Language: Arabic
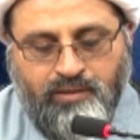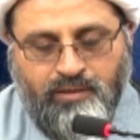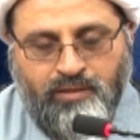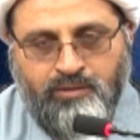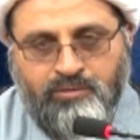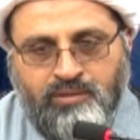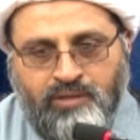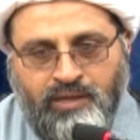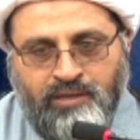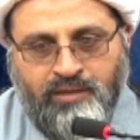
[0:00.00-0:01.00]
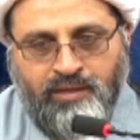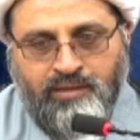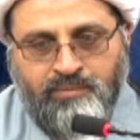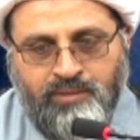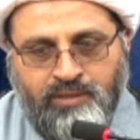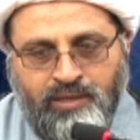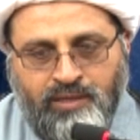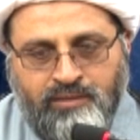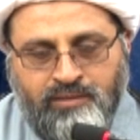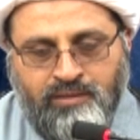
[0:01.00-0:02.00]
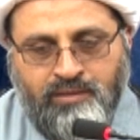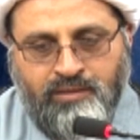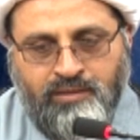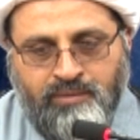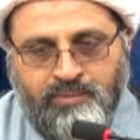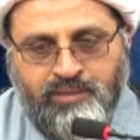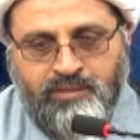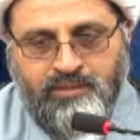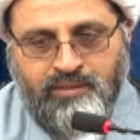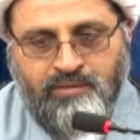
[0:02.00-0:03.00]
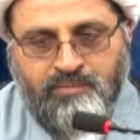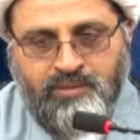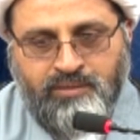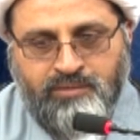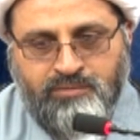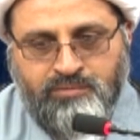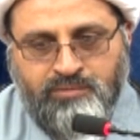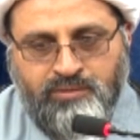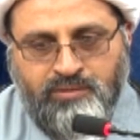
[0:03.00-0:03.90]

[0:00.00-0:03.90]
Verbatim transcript: لا يطلع على غيبه أحدا إلا من التضى من رسول